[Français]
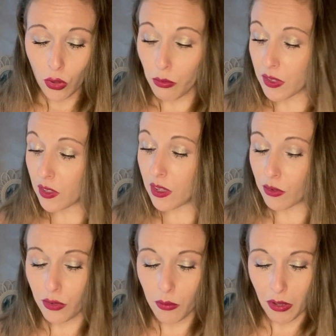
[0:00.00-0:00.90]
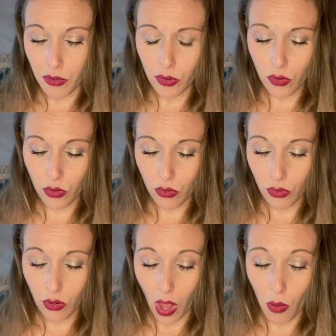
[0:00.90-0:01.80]
Bah, c'est un format vente.
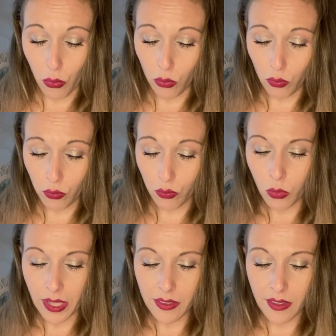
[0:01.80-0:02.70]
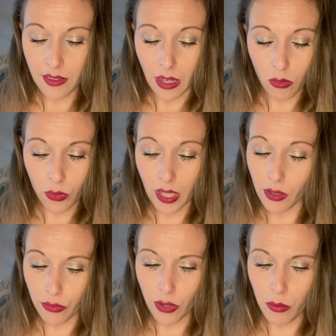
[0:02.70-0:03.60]
Ah bon Ouais, c'est ça. On a
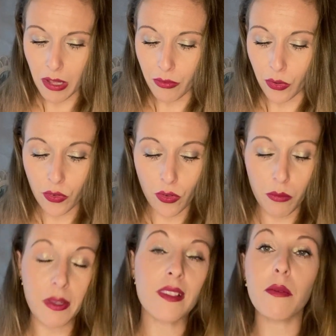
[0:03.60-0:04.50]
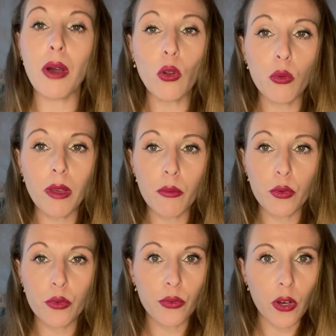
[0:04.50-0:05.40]
un format vente, mais c'est pas le
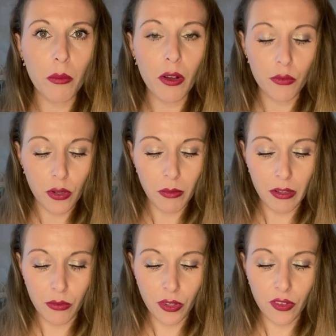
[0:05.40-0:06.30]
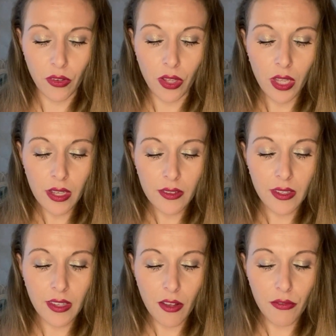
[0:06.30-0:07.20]
même format format vente.
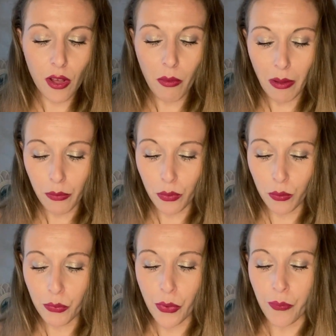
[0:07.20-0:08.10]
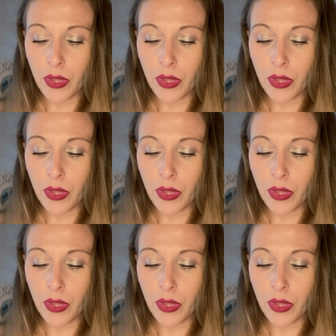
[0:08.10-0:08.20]
C'est un format pompe.